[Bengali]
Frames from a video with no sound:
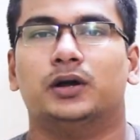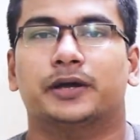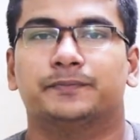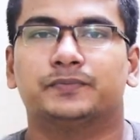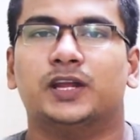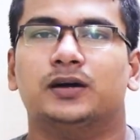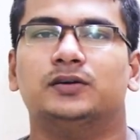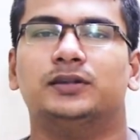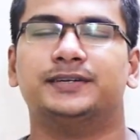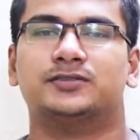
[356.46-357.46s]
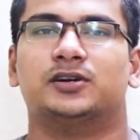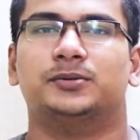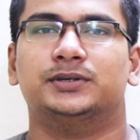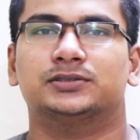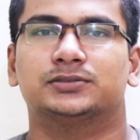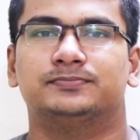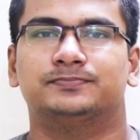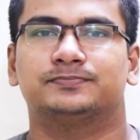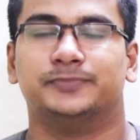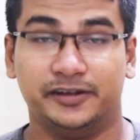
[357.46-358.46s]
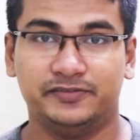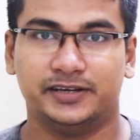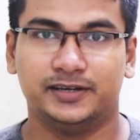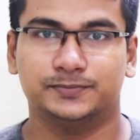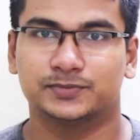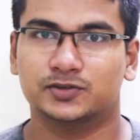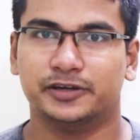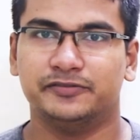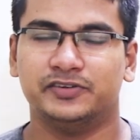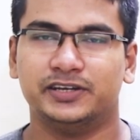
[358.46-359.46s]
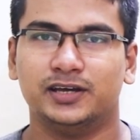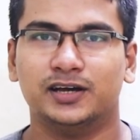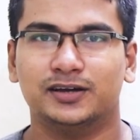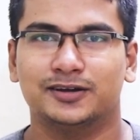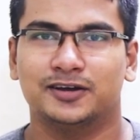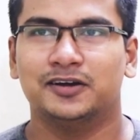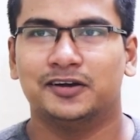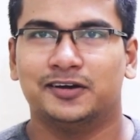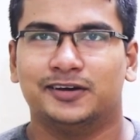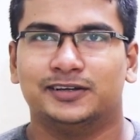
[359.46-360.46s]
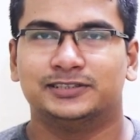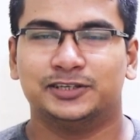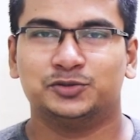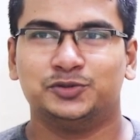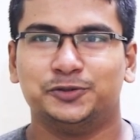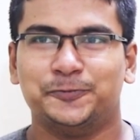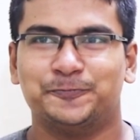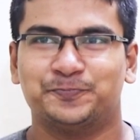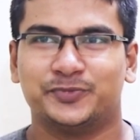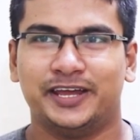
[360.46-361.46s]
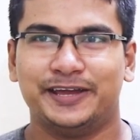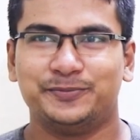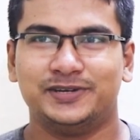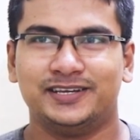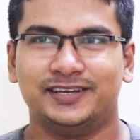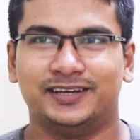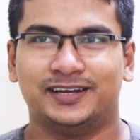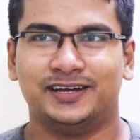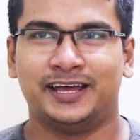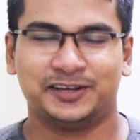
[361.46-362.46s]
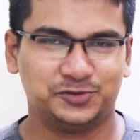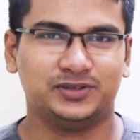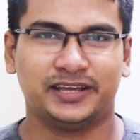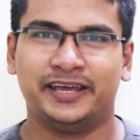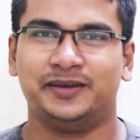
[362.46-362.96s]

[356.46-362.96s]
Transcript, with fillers: ওকে নাও লেটস টক অ্যাবাউট NVIDIA. So NVIDIA যেহেতু AMD অ্যাকচুয়ালি